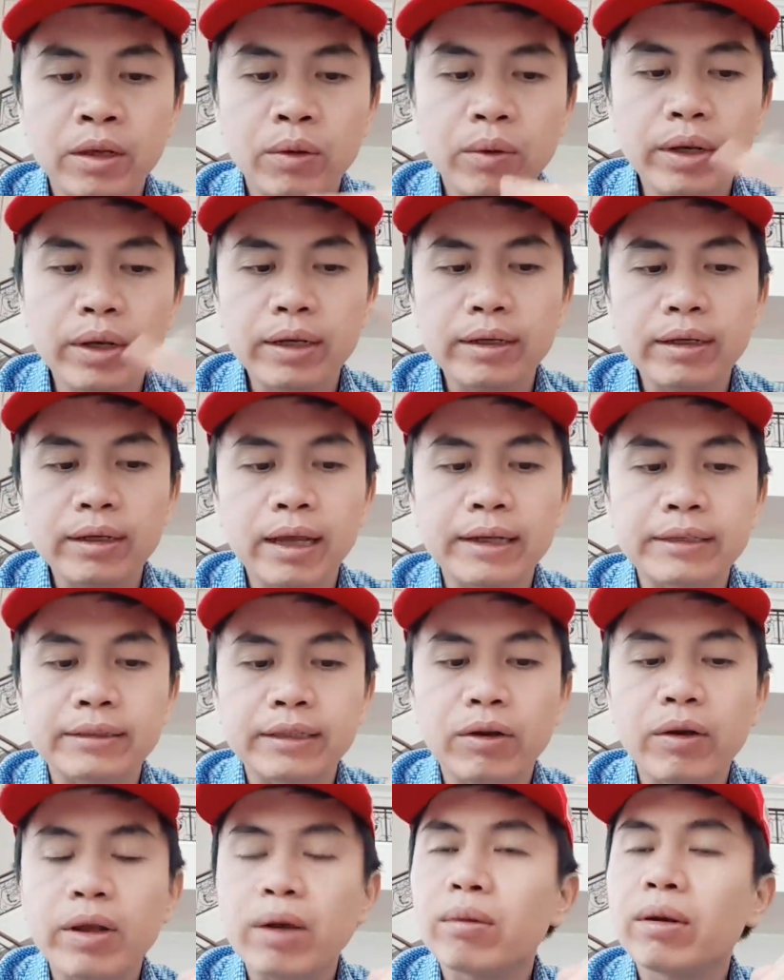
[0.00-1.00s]
Quyết định này
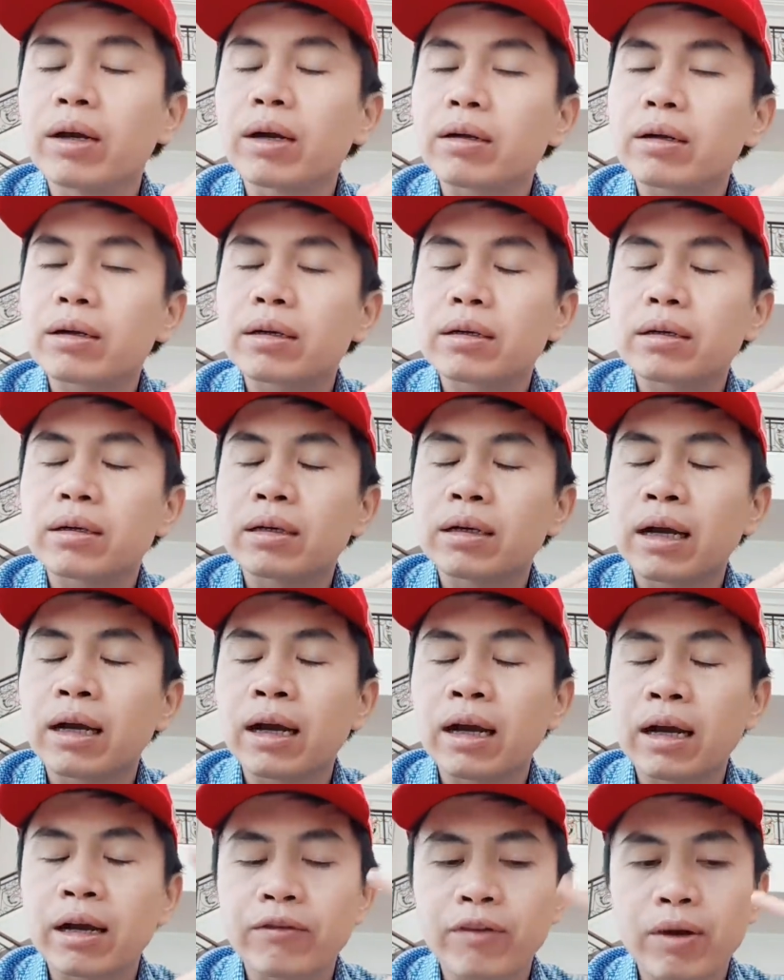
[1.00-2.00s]
sẽ có hiệu lực
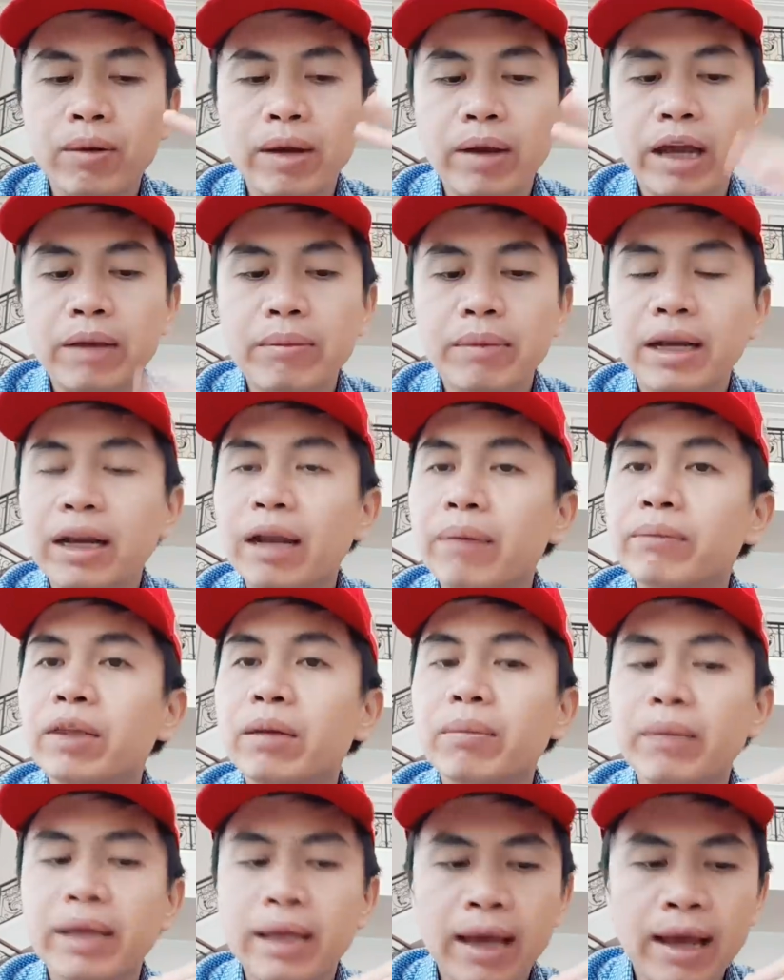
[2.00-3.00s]
à, vào ngày 15
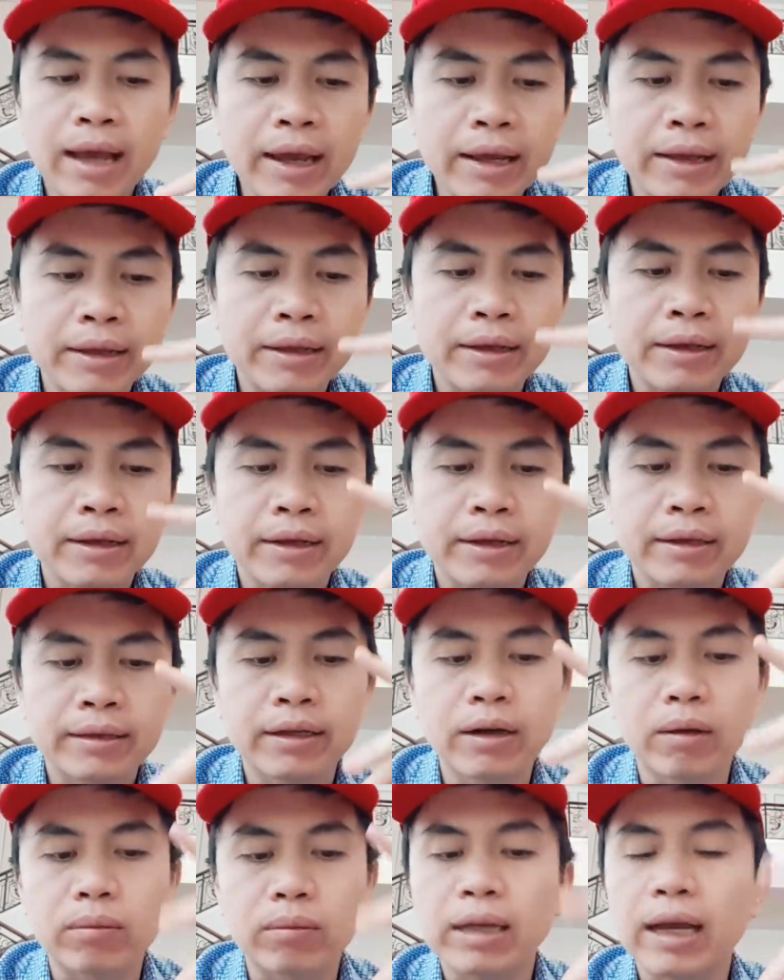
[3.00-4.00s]
tháng 12.
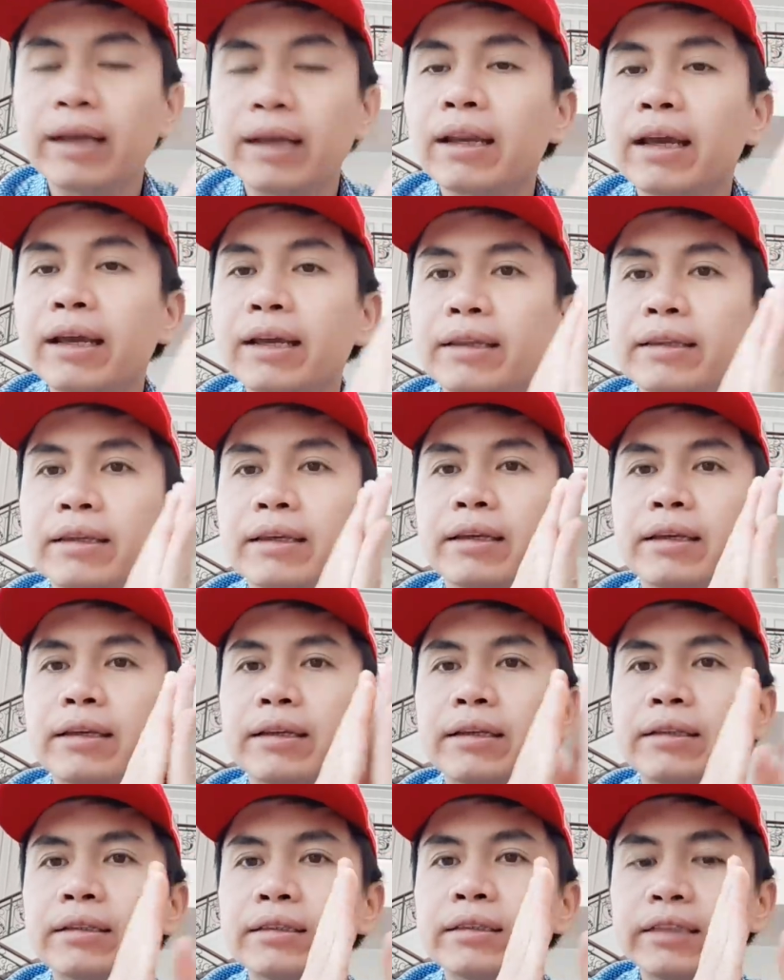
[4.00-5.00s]
Thì động thái này
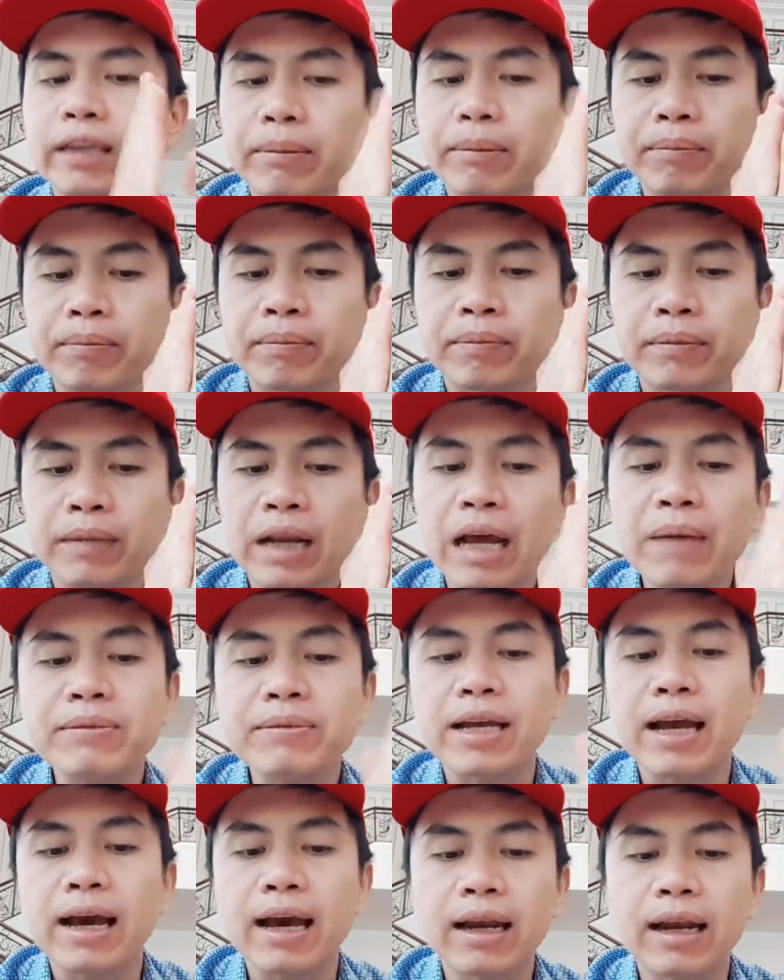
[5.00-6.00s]
thì nhằm đáp
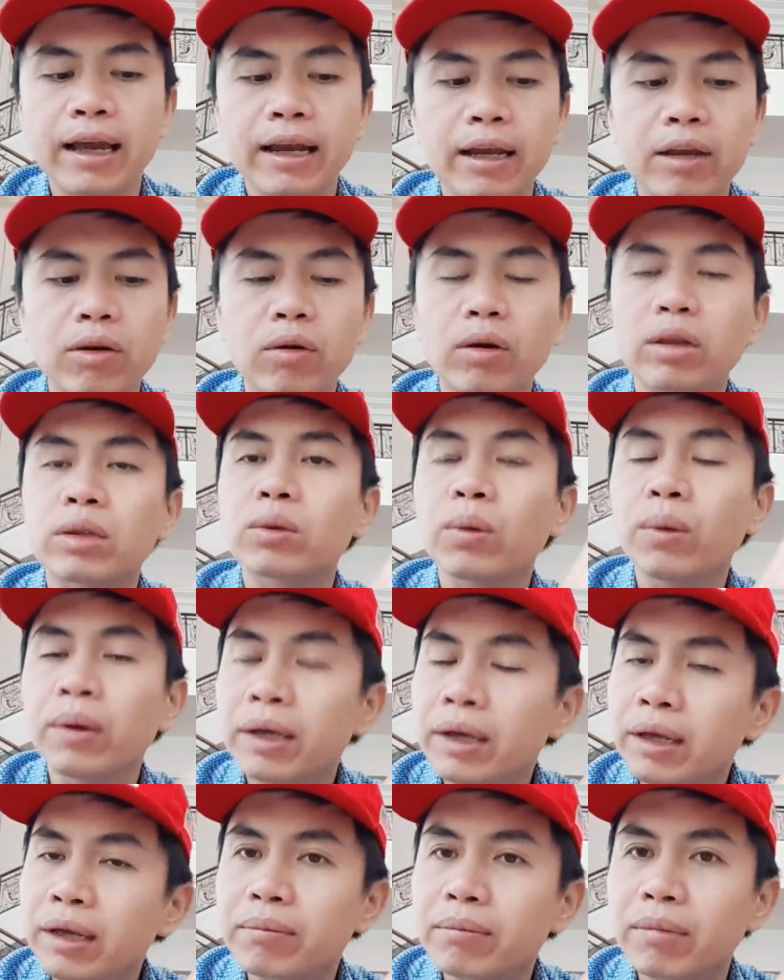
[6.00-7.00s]
trả lại cái đòn
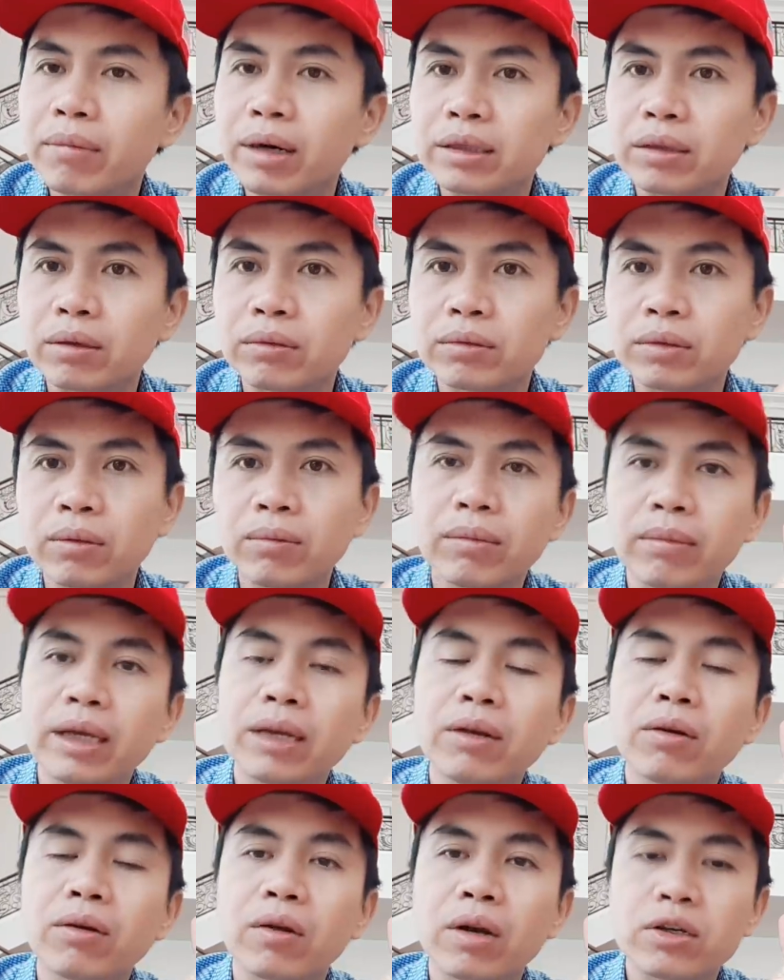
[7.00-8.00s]
thuế mà Tổng thống
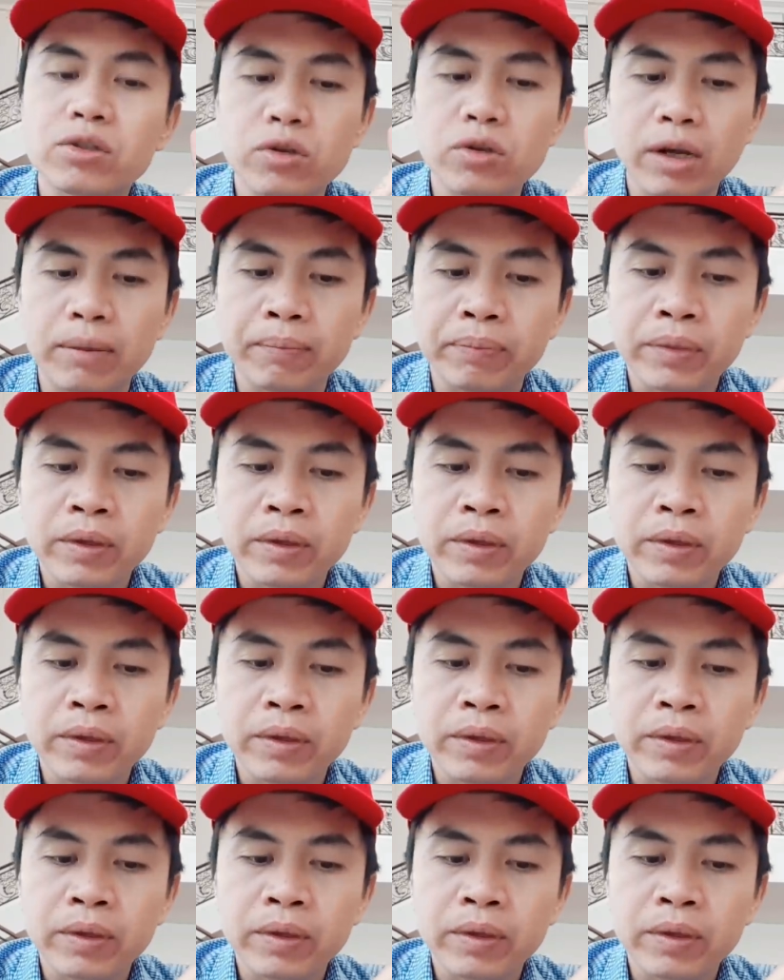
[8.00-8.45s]
Mỹ Donald Trump